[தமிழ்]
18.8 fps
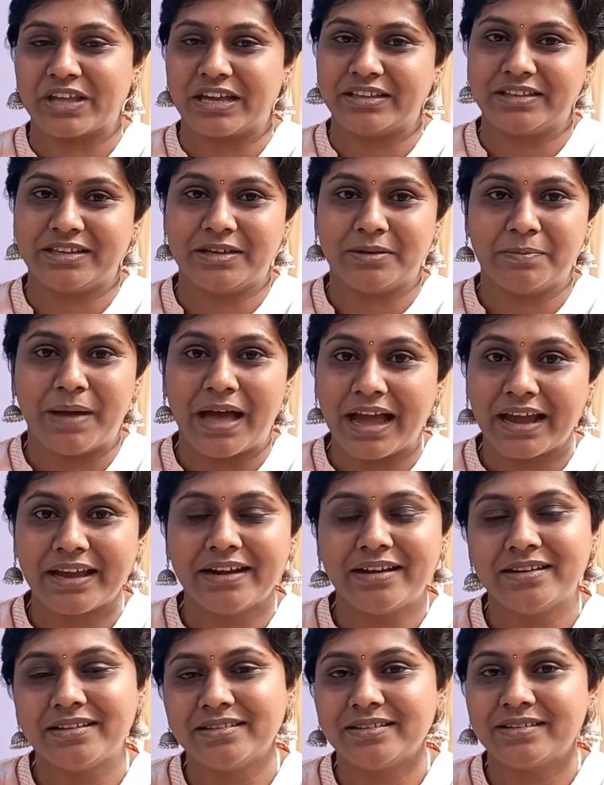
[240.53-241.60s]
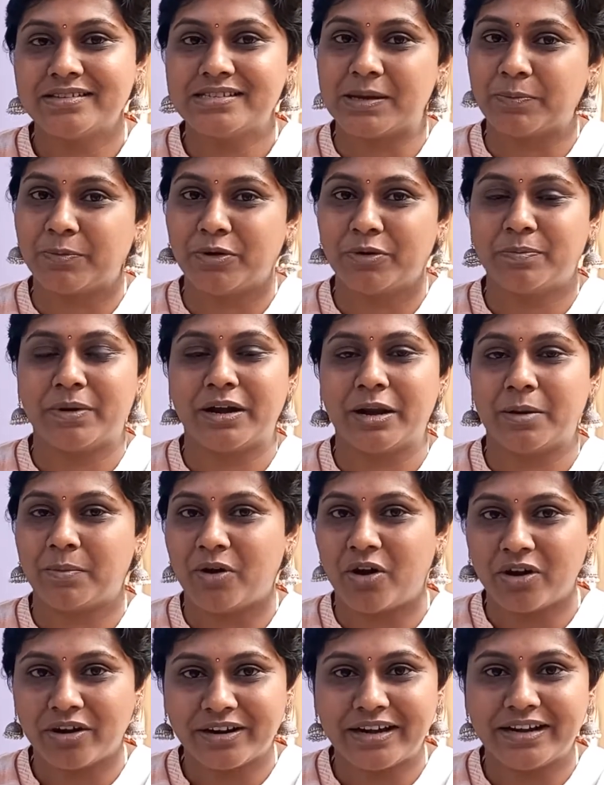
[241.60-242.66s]
அதுக்கு பேக்கெண்ட்லேருந்து சப்போர்ட் பண்ண
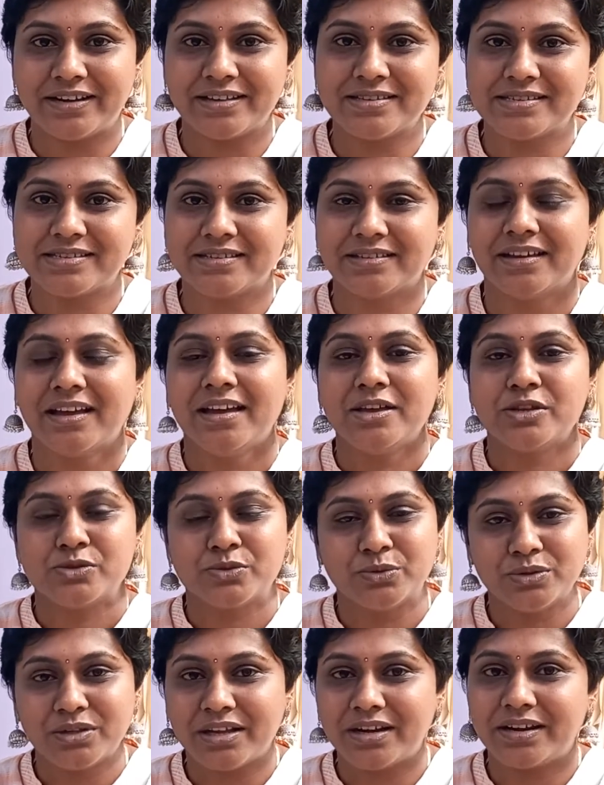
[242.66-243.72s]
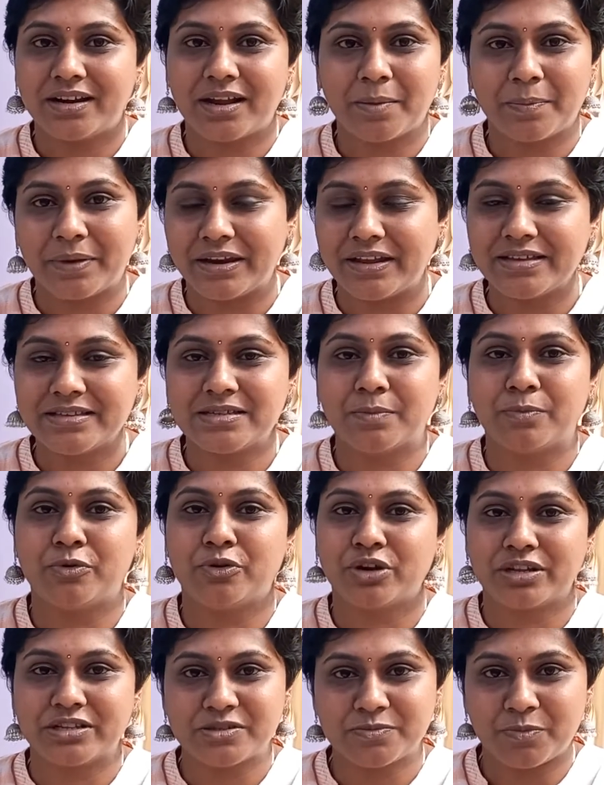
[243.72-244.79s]
மாடரேட்டர்ஸு சுந்தரண்ணா அண்ணா பெரிய
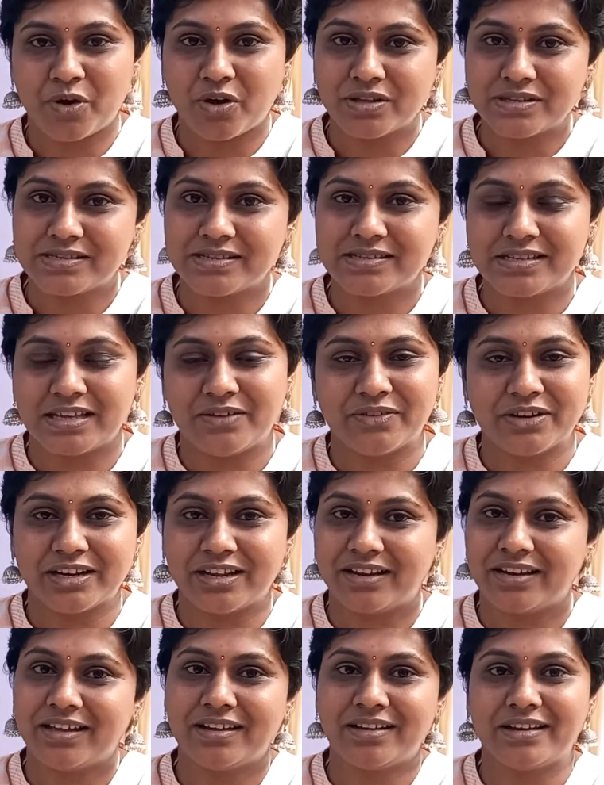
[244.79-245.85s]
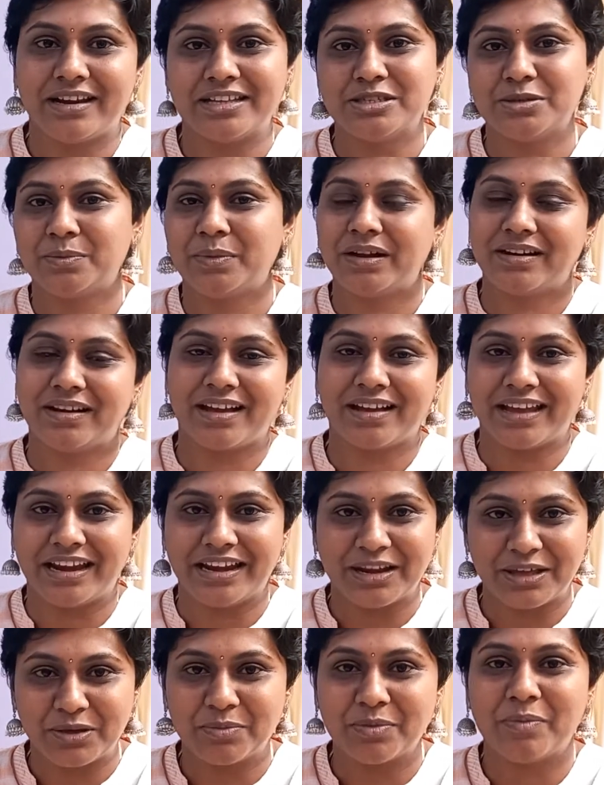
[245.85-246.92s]
சப்போர்ட் அண்ட் ஸ்பான்சர்ஸ் இவங்களெல்லாம் நிஜமாக நாங்கள்
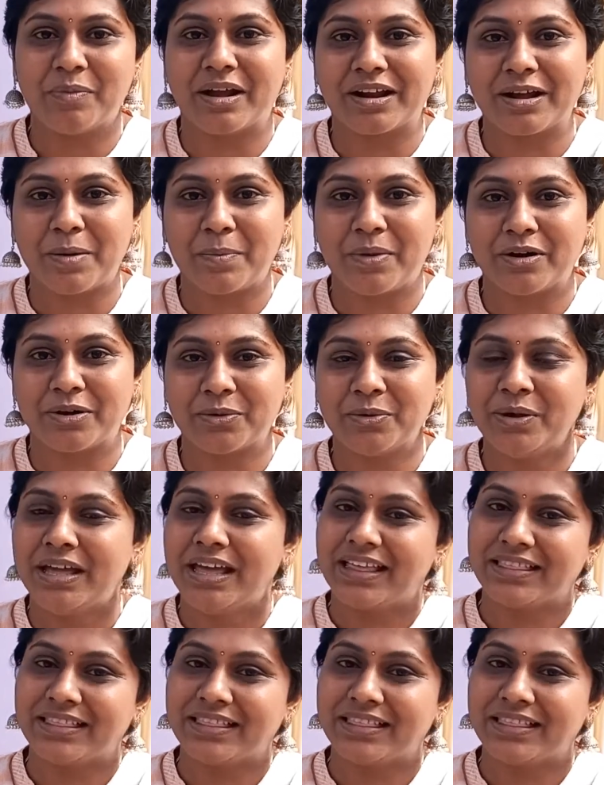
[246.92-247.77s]
என்றைக்குமே மறக்க மாட்டோம்